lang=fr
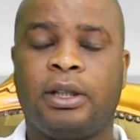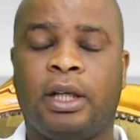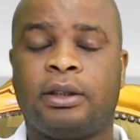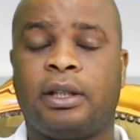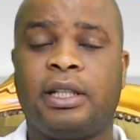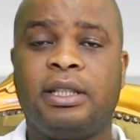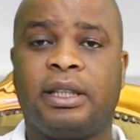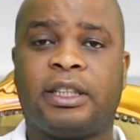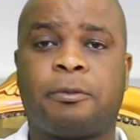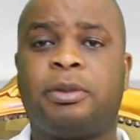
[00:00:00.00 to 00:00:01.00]
En tant que
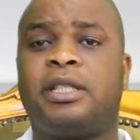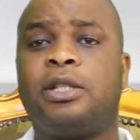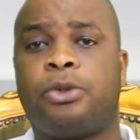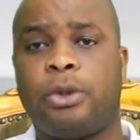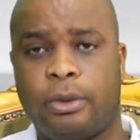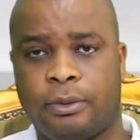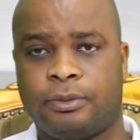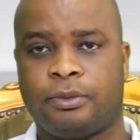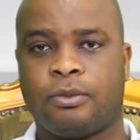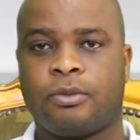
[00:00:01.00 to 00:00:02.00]
Saint-Esprit dit Dieu.
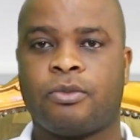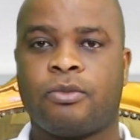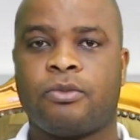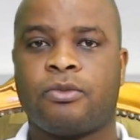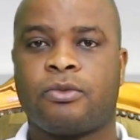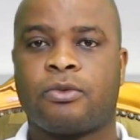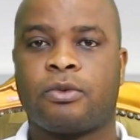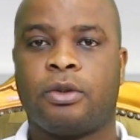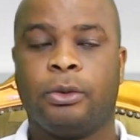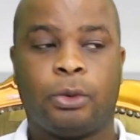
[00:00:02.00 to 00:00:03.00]

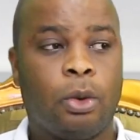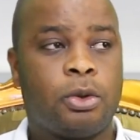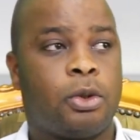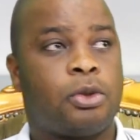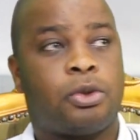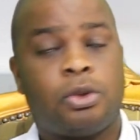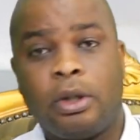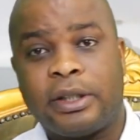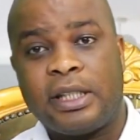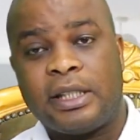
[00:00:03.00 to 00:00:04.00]
dont ce
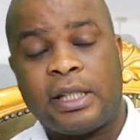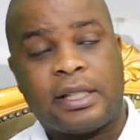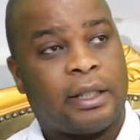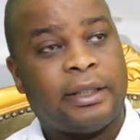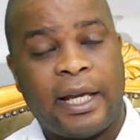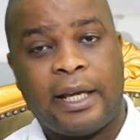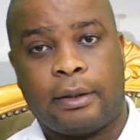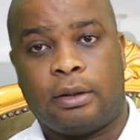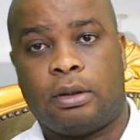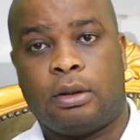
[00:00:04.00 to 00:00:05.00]
Dieu qui
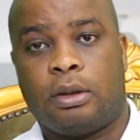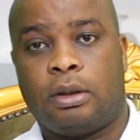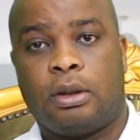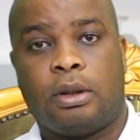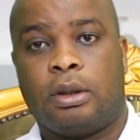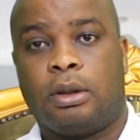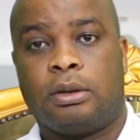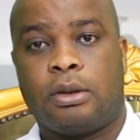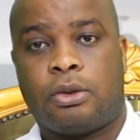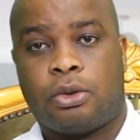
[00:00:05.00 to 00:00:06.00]
descendait
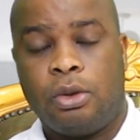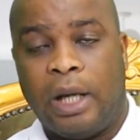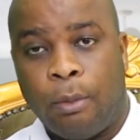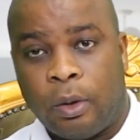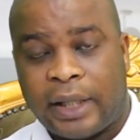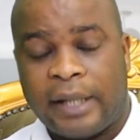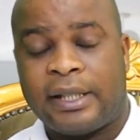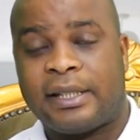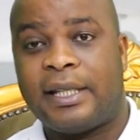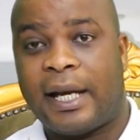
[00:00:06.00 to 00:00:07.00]
sur la montagne de
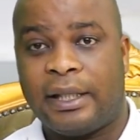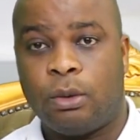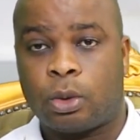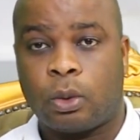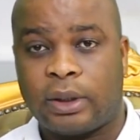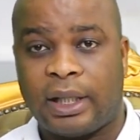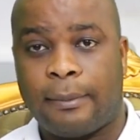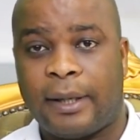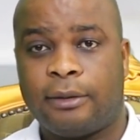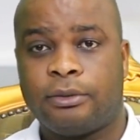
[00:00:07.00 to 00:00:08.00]
Sinaï, l'autre côté
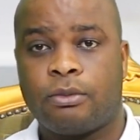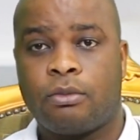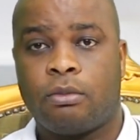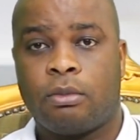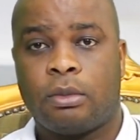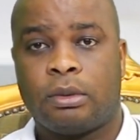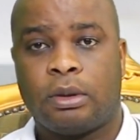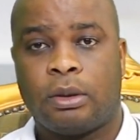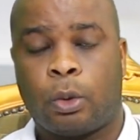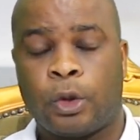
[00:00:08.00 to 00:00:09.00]
là-bas,
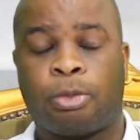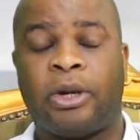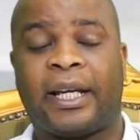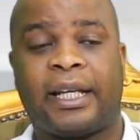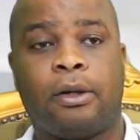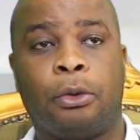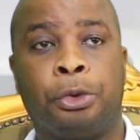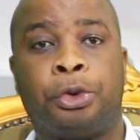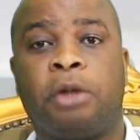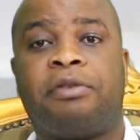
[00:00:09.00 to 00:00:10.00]
cause pour laquelle on ne
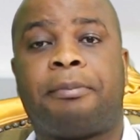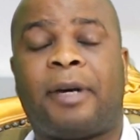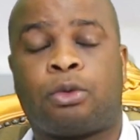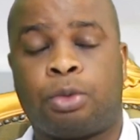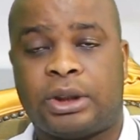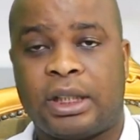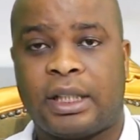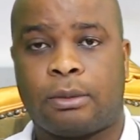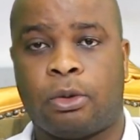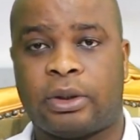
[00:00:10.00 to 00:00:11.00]
devait pas toucher
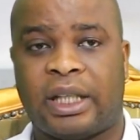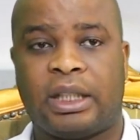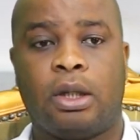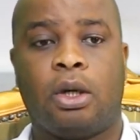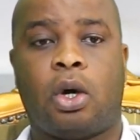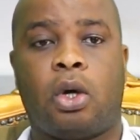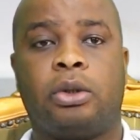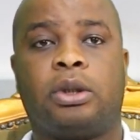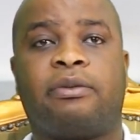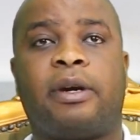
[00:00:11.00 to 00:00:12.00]
cette montagne, on ne
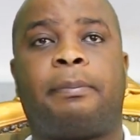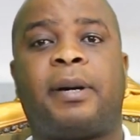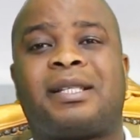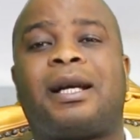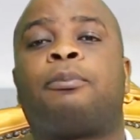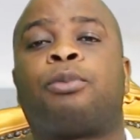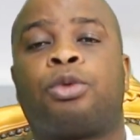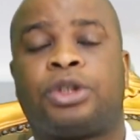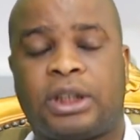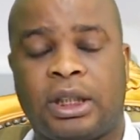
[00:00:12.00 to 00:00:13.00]
devait pas
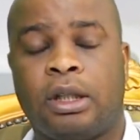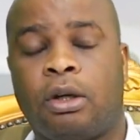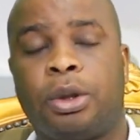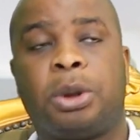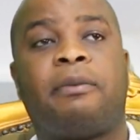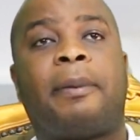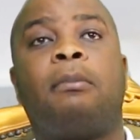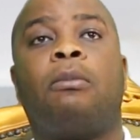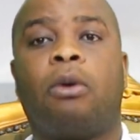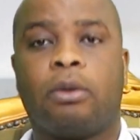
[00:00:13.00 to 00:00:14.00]
s'approcher, on ne devait pas
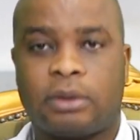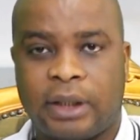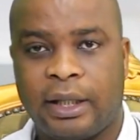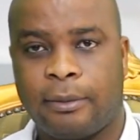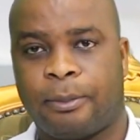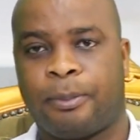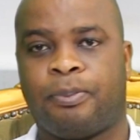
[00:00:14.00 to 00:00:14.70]
monter